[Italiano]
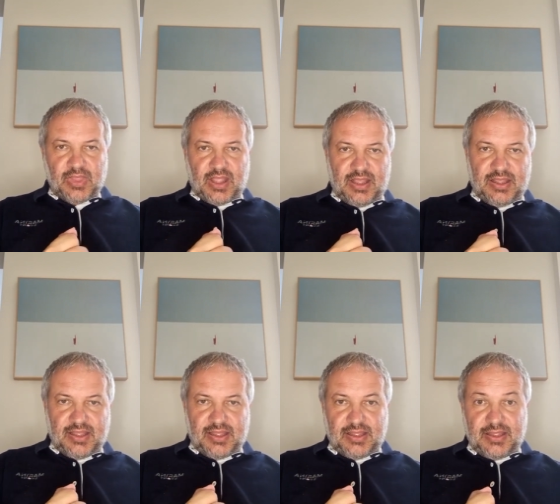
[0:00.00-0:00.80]

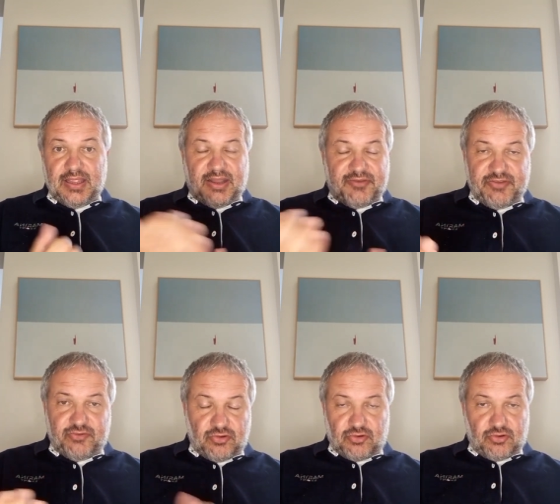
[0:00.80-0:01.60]
eh, e
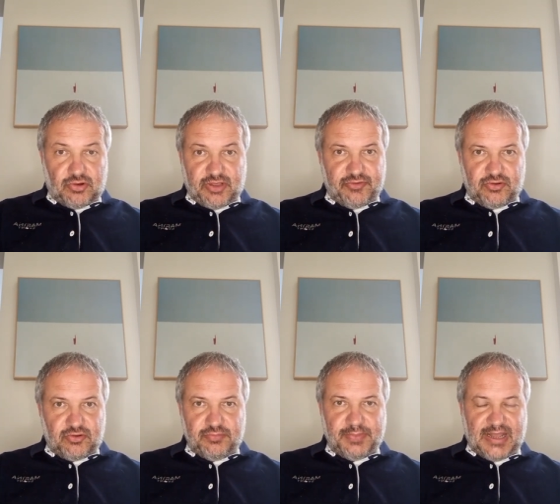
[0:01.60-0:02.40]
l'avevo, l'avevo
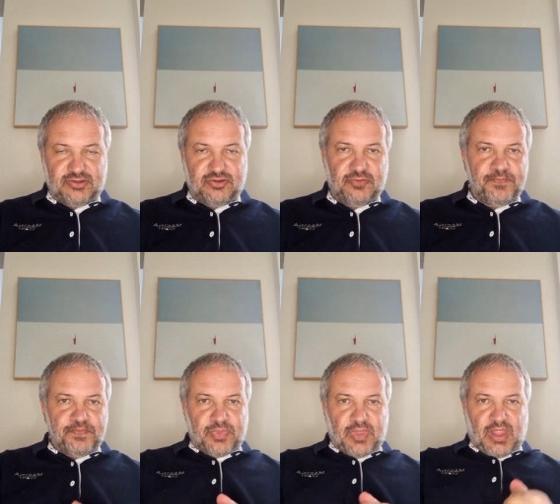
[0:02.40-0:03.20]
comprato
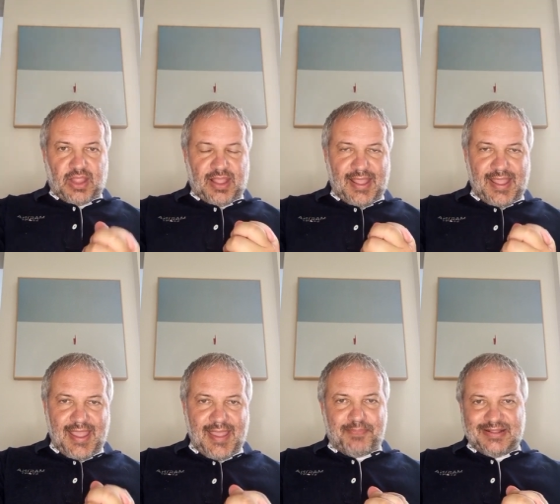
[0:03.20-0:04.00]

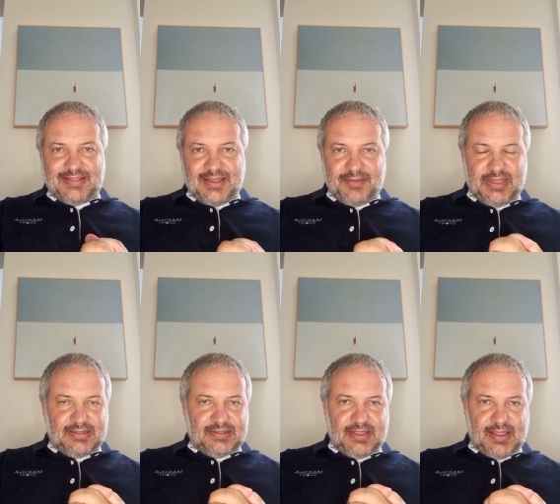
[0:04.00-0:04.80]
e
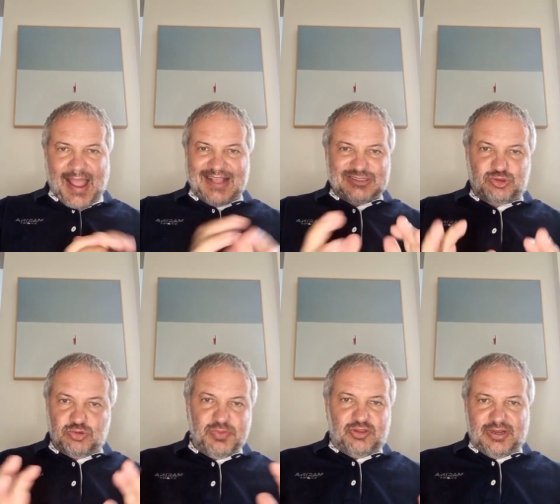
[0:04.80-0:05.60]
praticamente
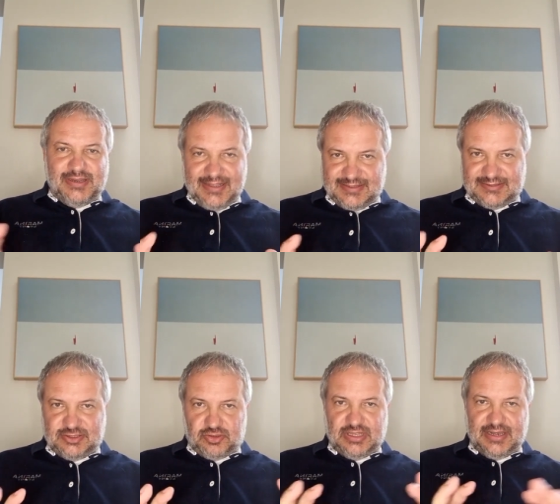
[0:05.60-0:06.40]
subito
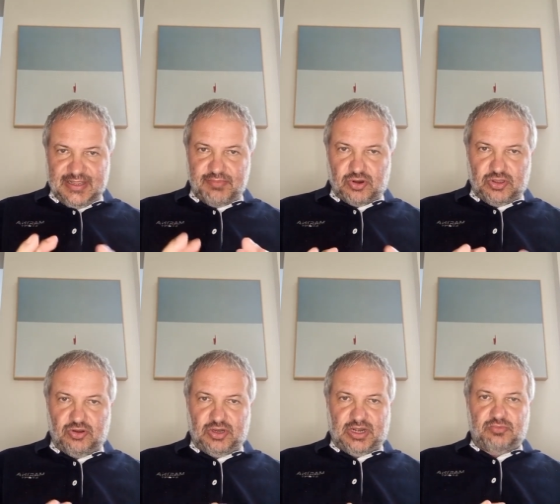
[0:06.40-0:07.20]
all'inizio del libro di
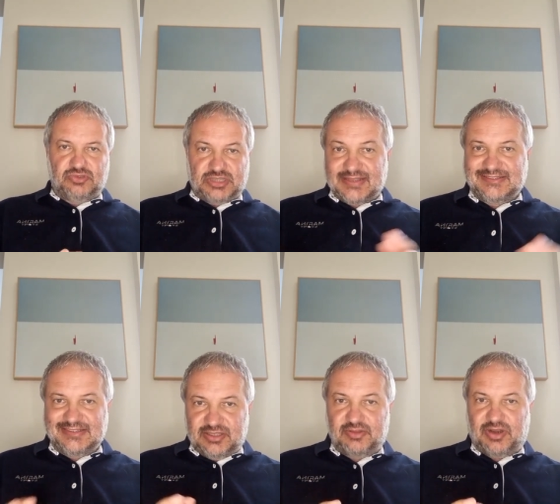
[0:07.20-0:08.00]
Ola Rabusca che si
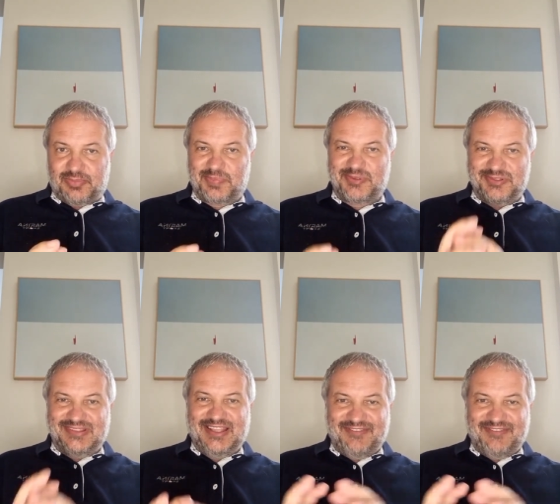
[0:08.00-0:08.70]
intitola proprio The